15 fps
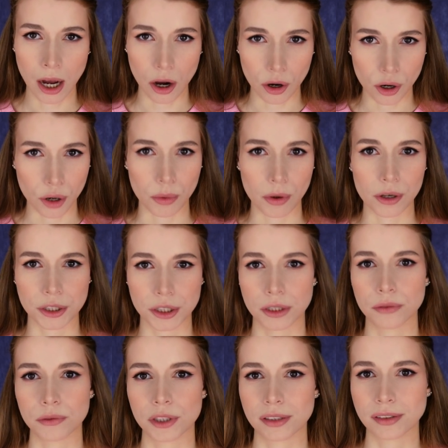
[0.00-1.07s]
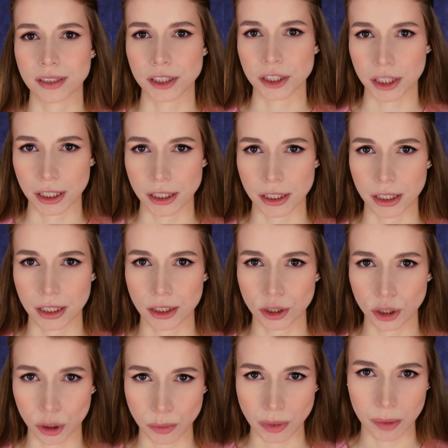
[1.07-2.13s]
A około godziny 23
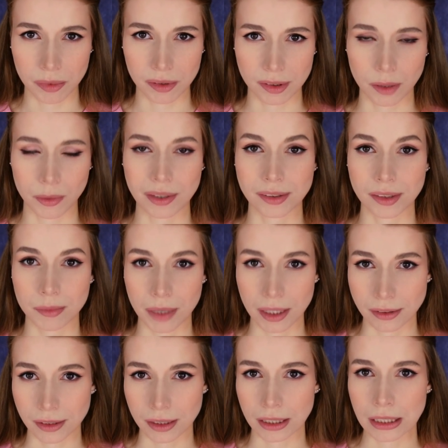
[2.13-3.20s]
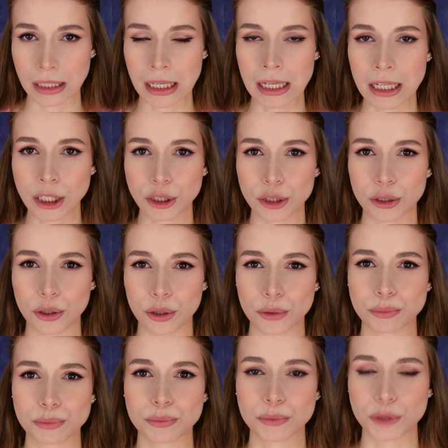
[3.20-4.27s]
Tom napisał SMS-a do
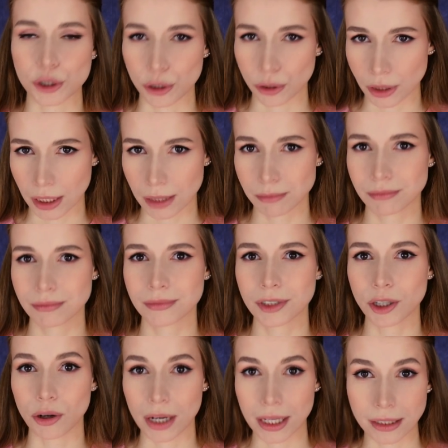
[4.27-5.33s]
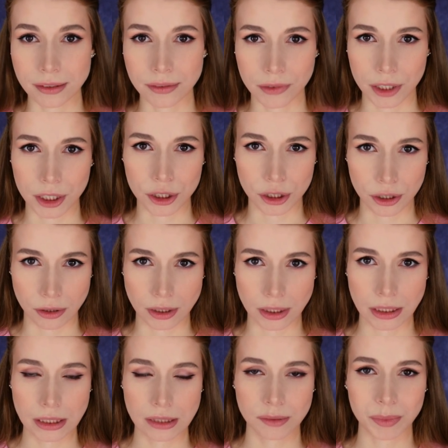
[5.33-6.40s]
Johna, kolegi swojej
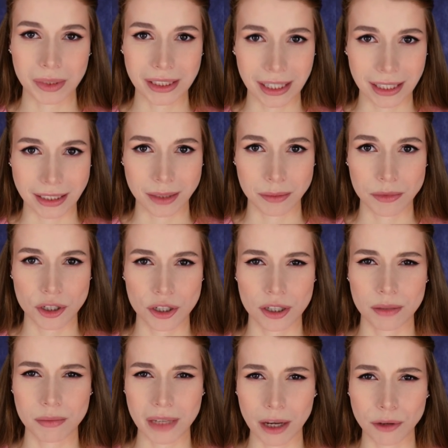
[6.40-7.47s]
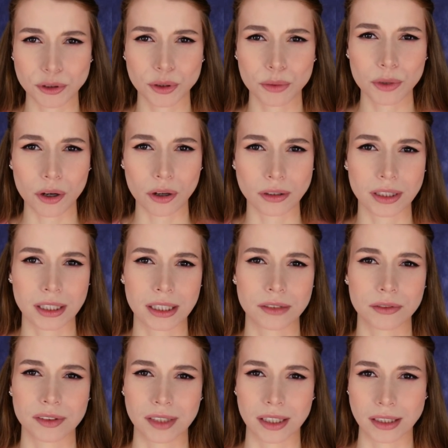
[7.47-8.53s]
żony, z pytaniem, czy miał z nią kontakt
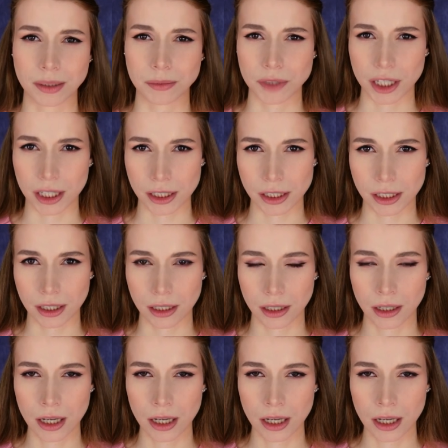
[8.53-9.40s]
w ostatnim czasie.